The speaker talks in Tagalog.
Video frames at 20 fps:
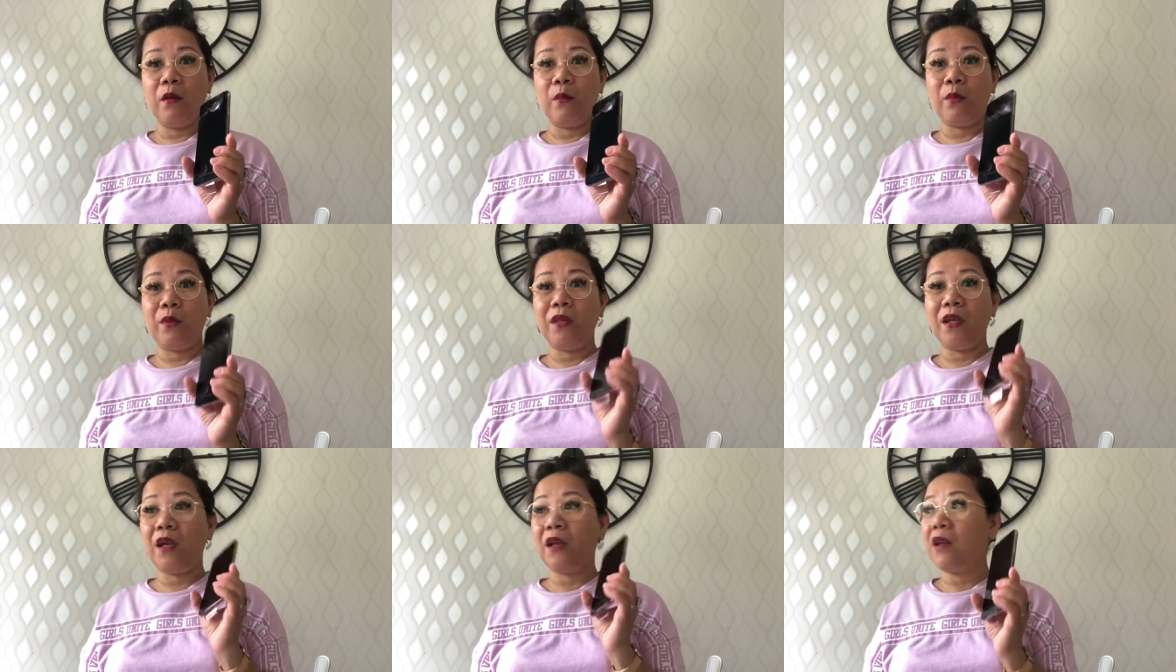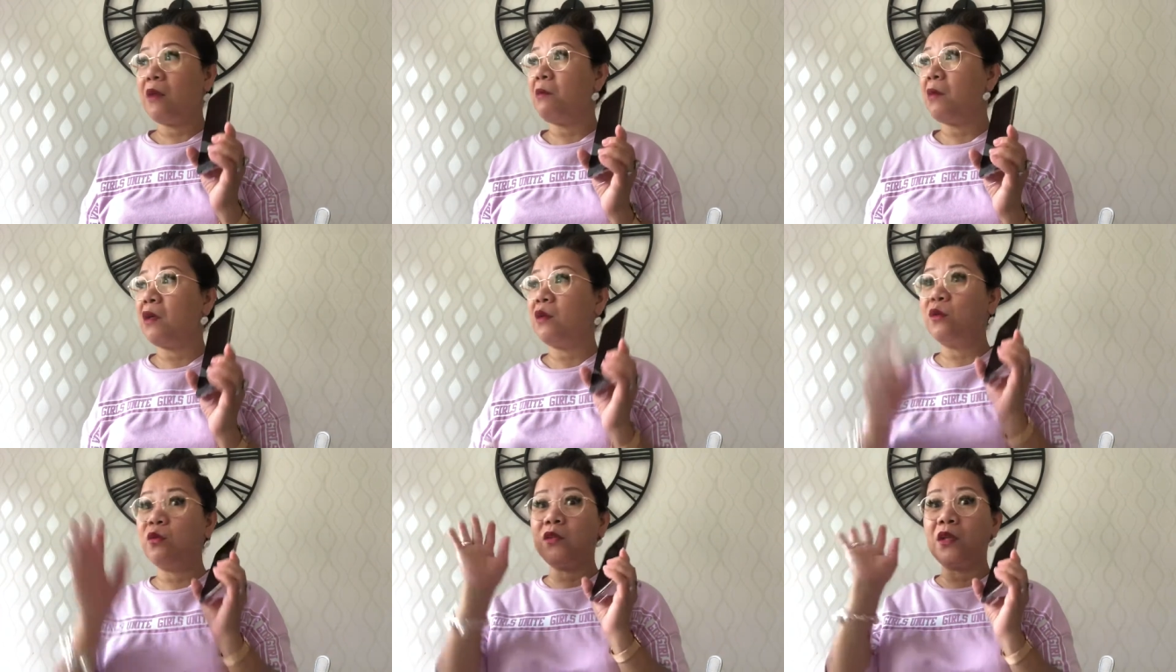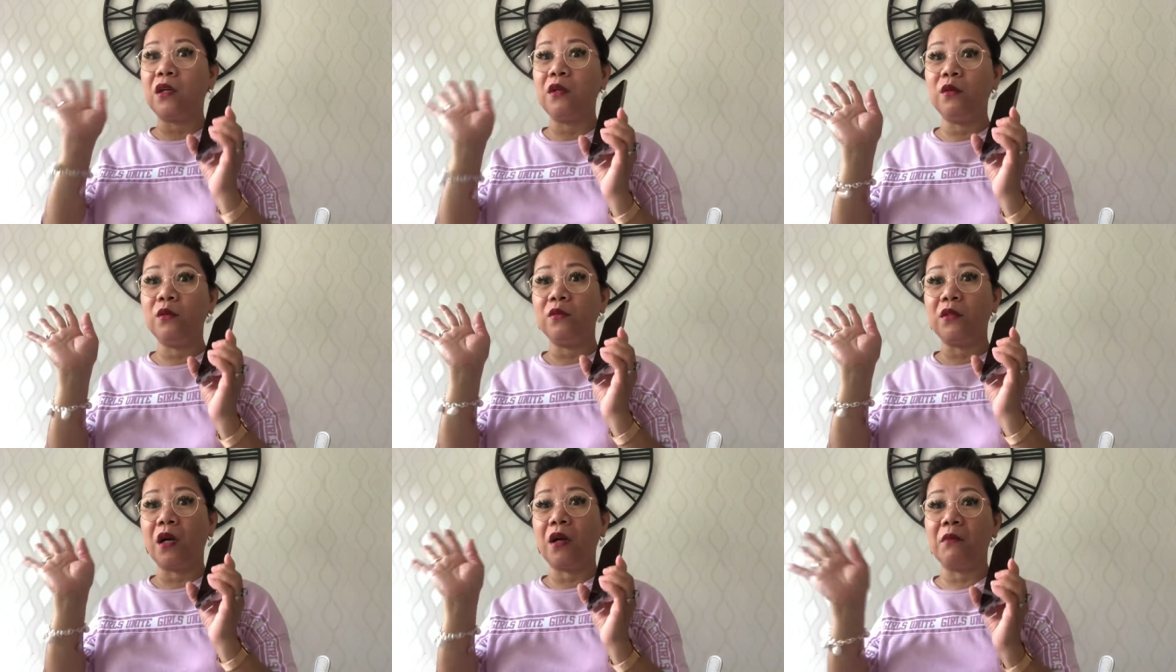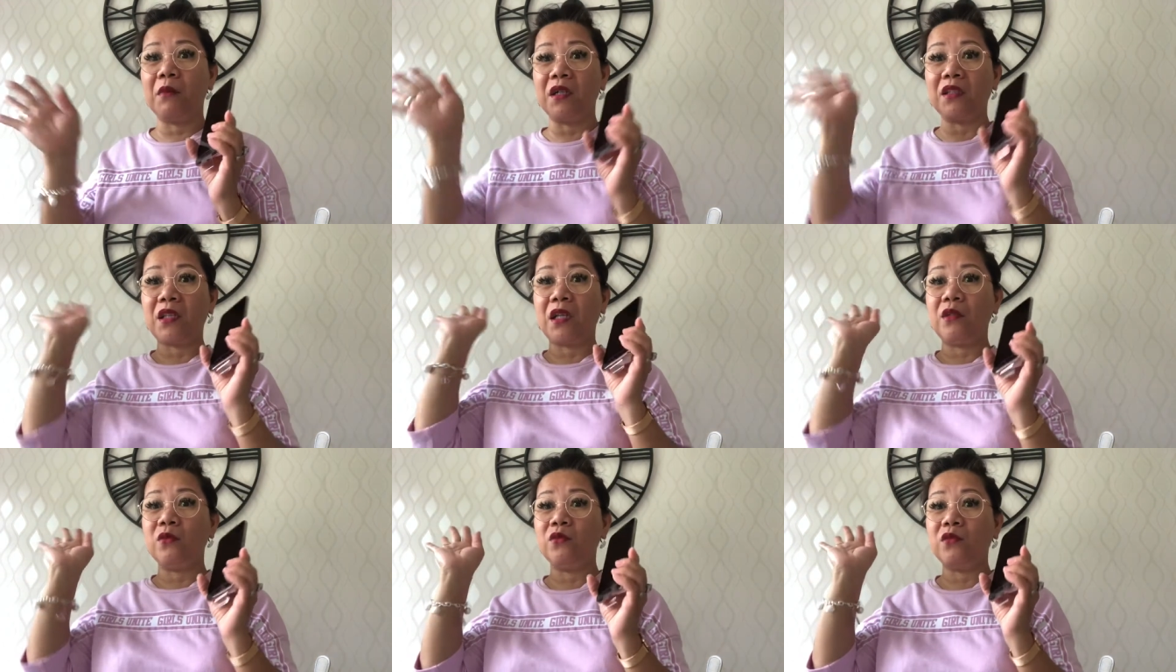pwede ka na maglundag-lundag,
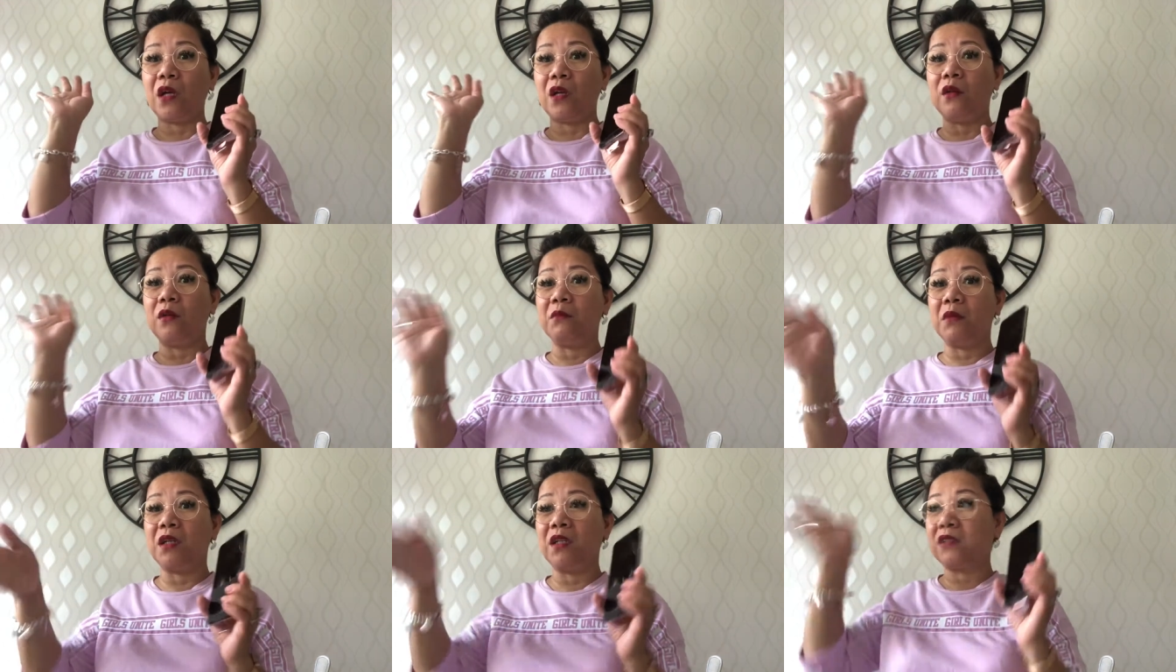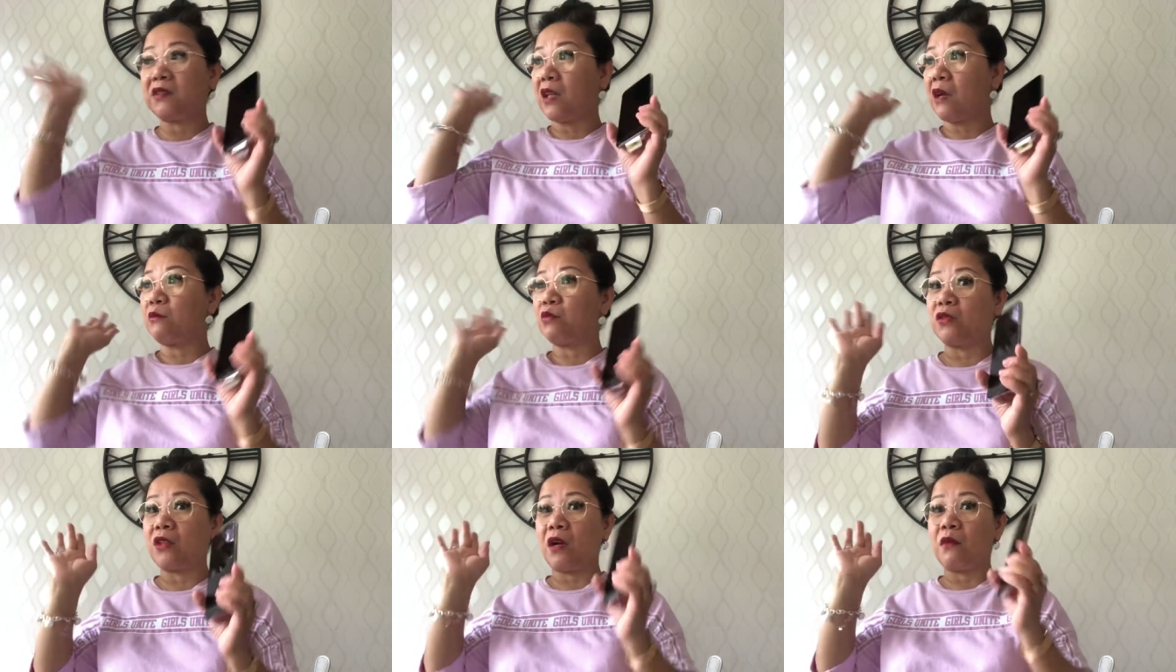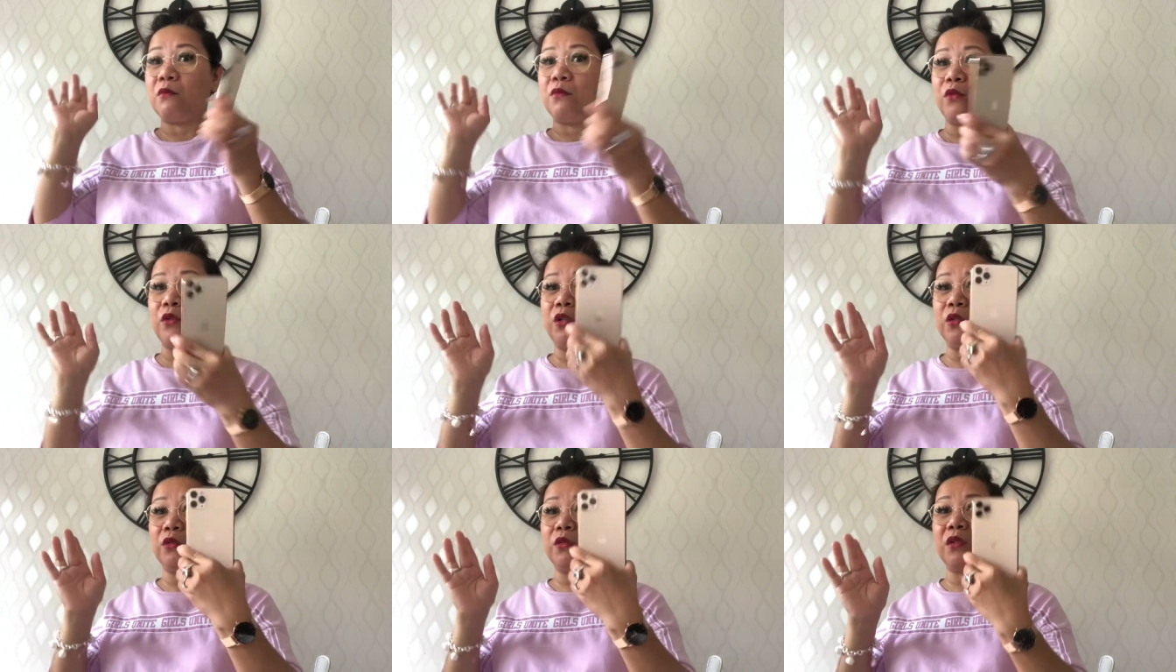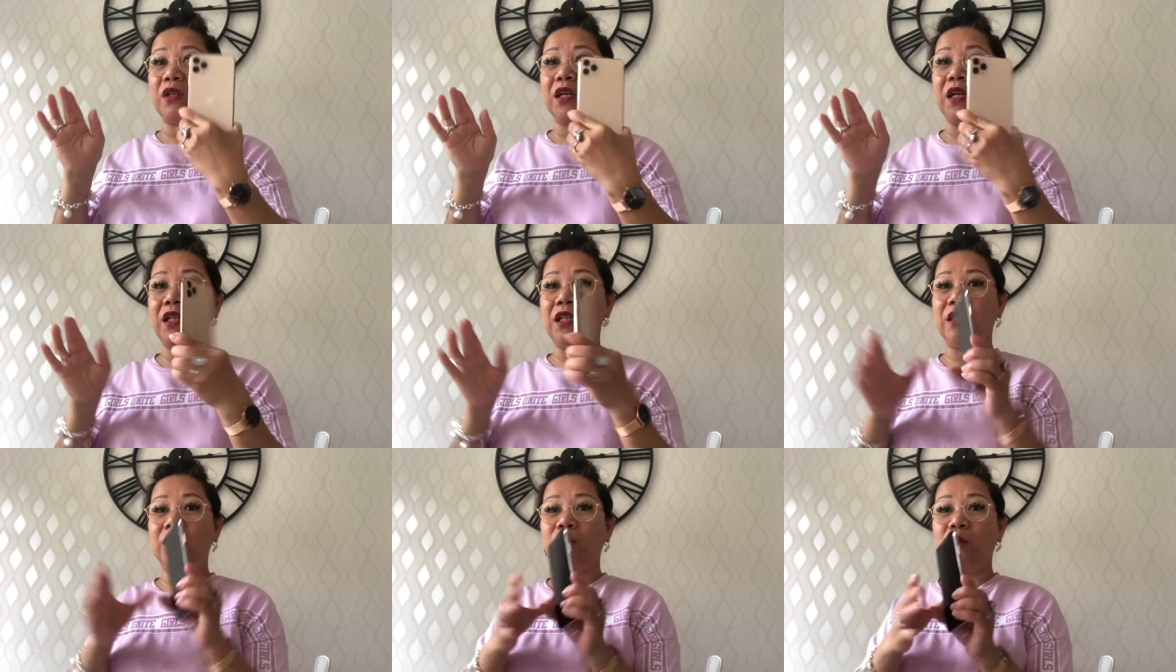magtalon-talon, magtakbo-takbo ito ng
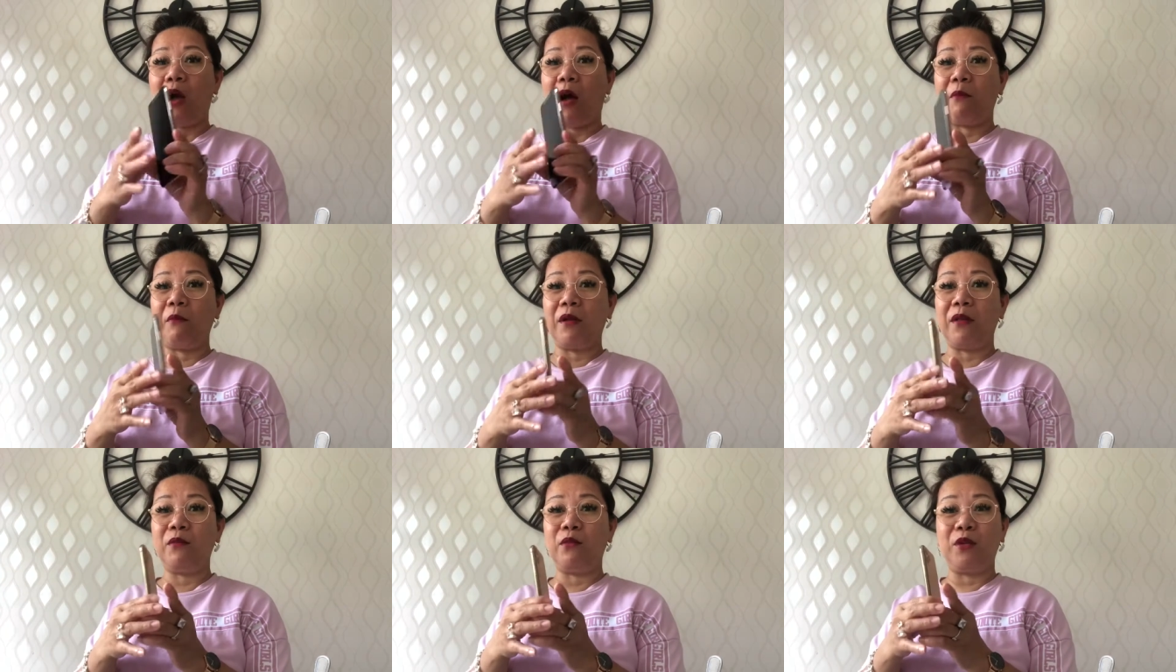ganito gamit mo,